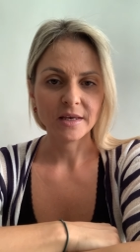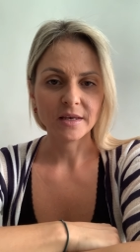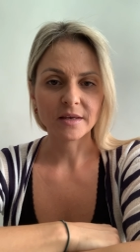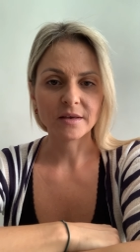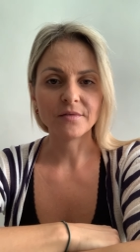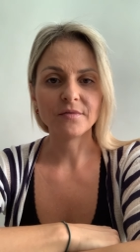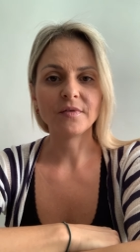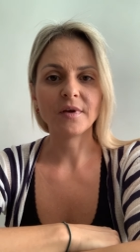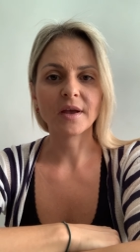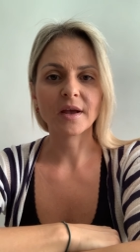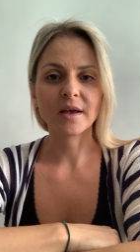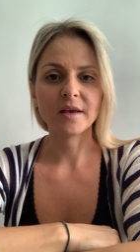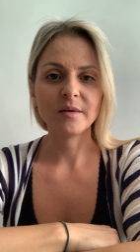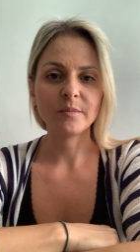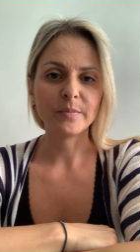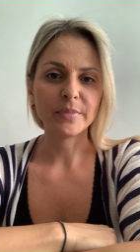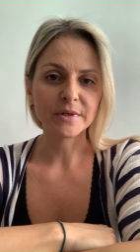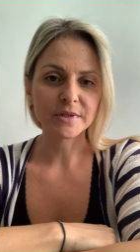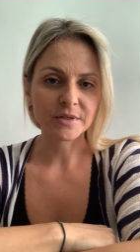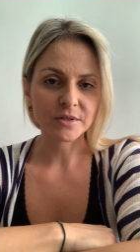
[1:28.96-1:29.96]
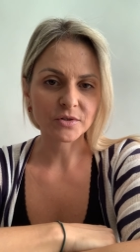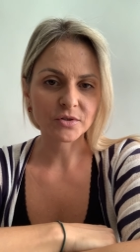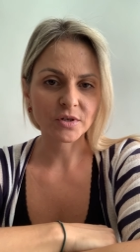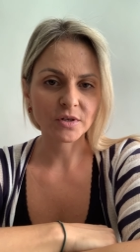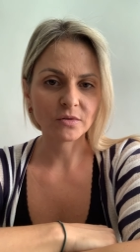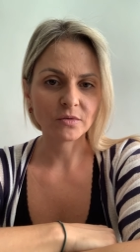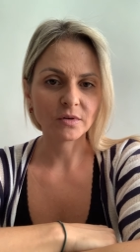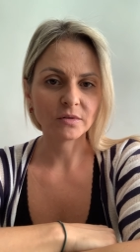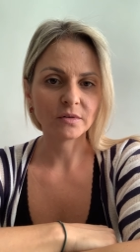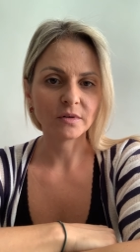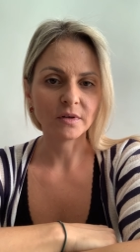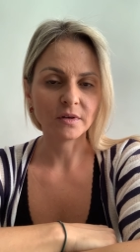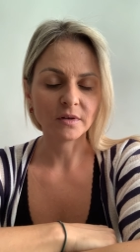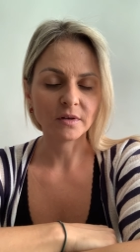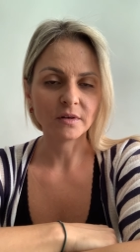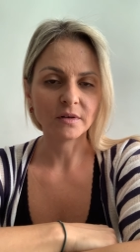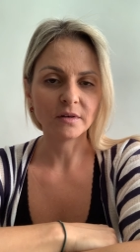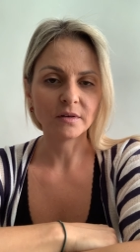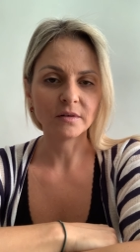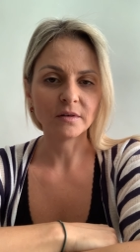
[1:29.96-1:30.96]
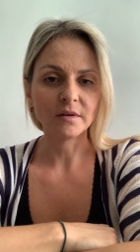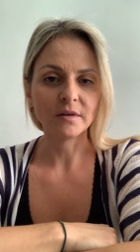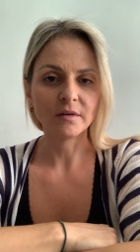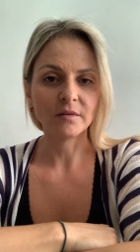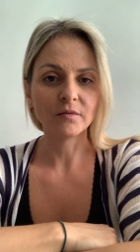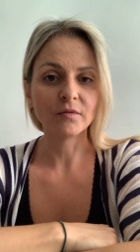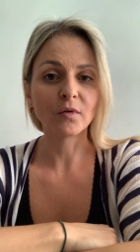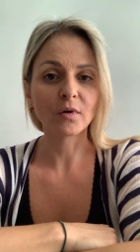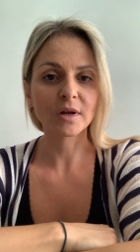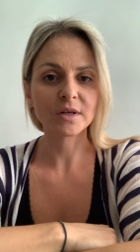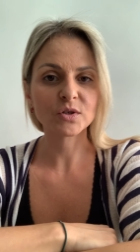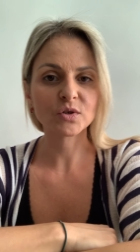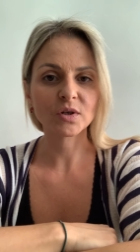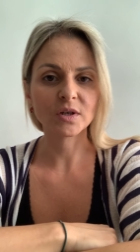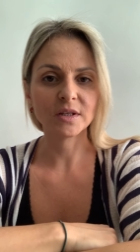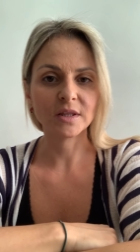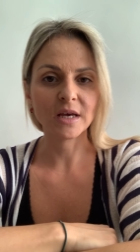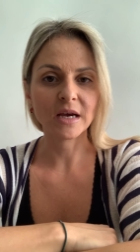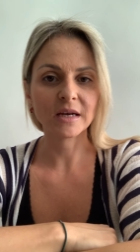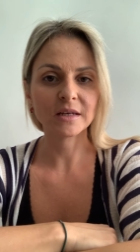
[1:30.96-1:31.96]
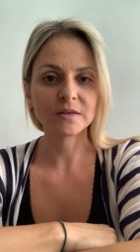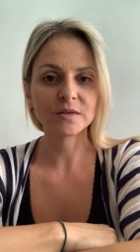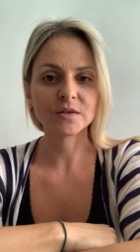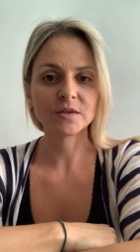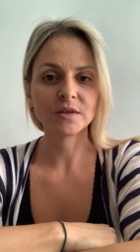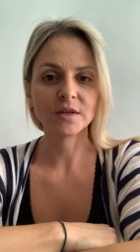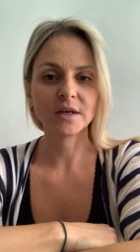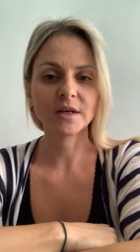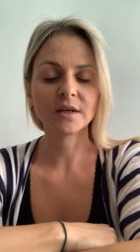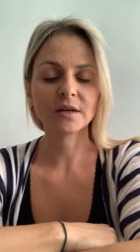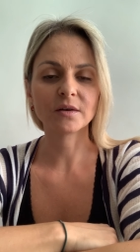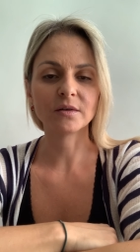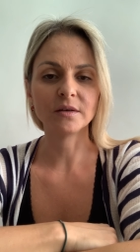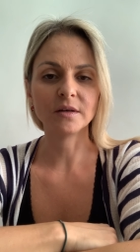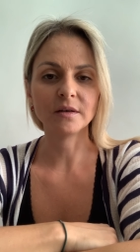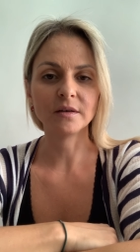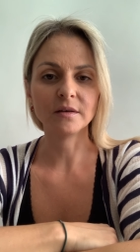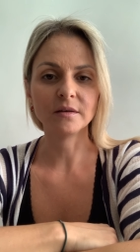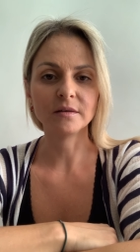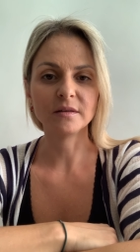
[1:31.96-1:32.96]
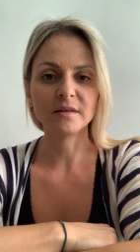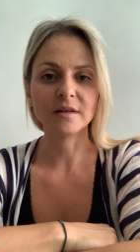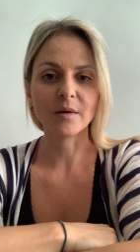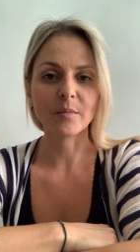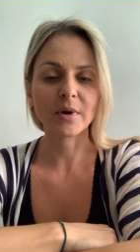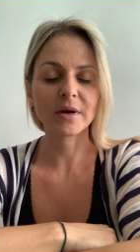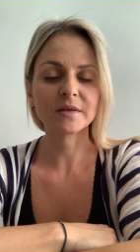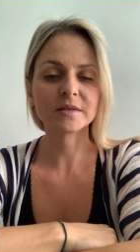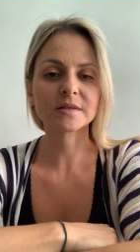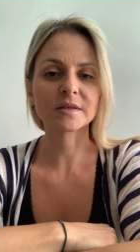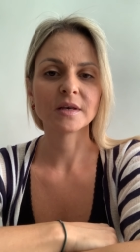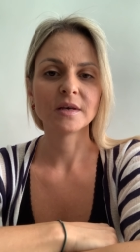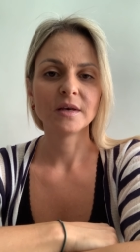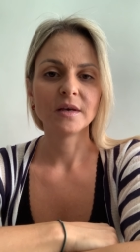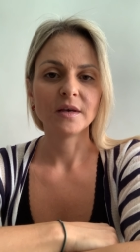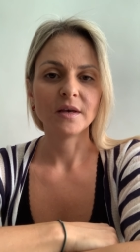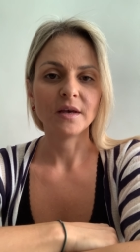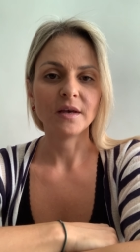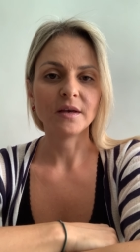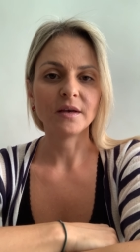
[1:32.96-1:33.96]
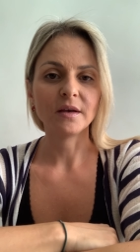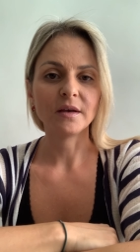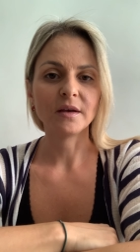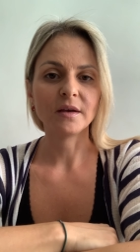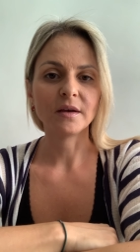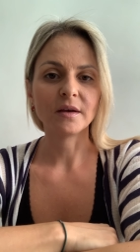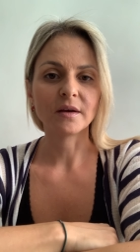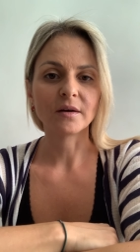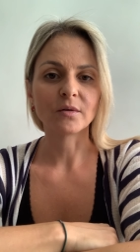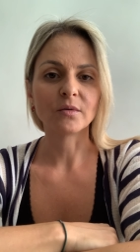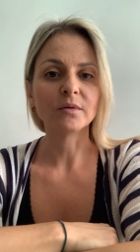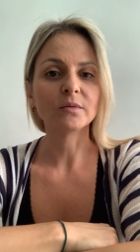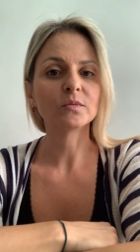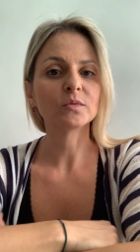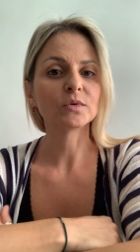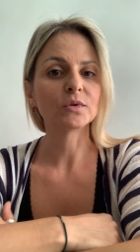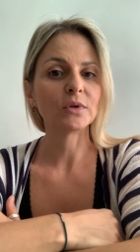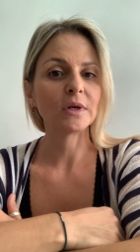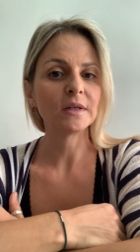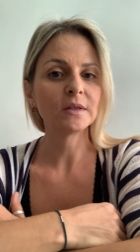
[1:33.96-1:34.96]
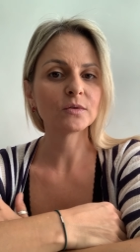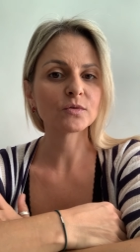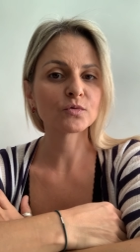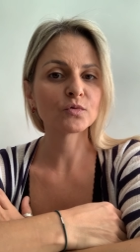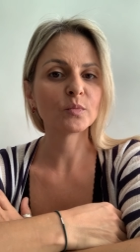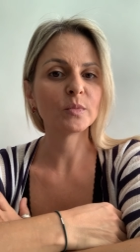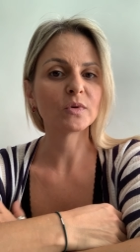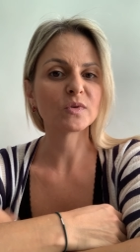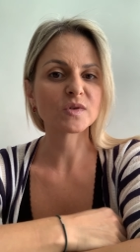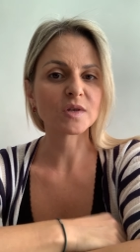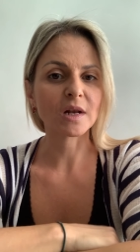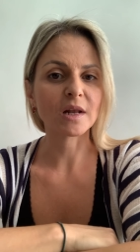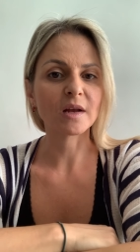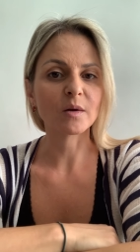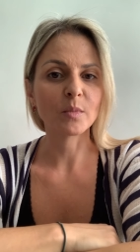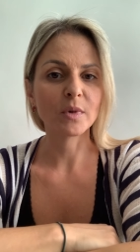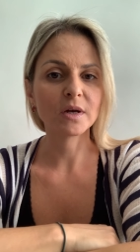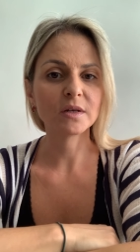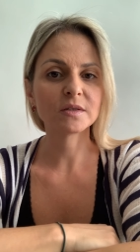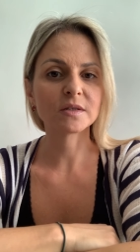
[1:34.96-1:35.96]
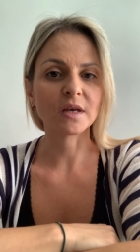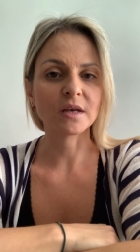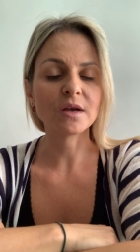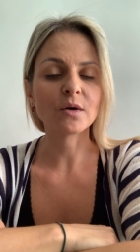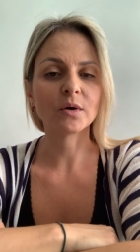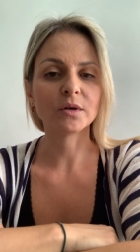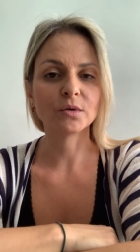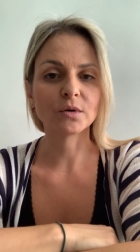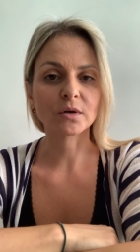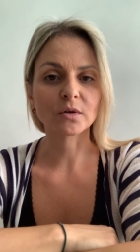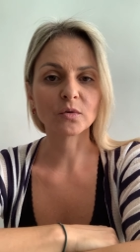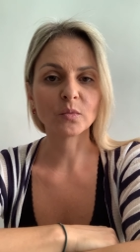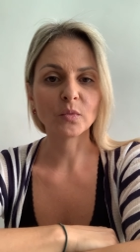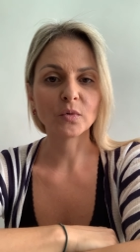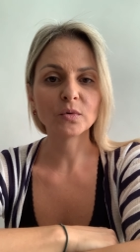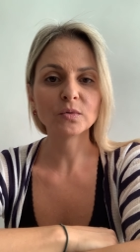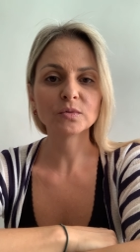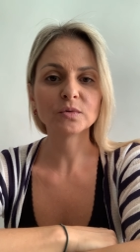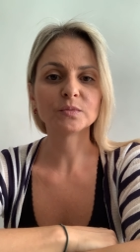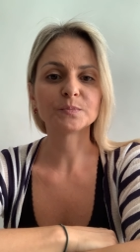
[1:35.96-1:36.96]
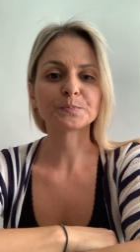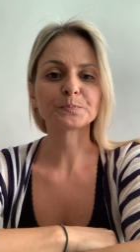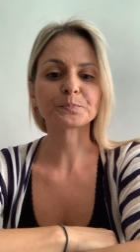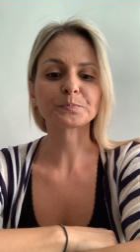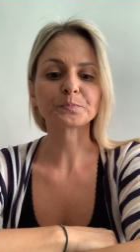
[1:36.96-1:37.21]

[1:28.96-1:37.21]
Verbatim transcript: que vem aí persistindo em, em, em volatilidade, né? ainda mais é, com tantos números alarmantes aí ao redor do mundo,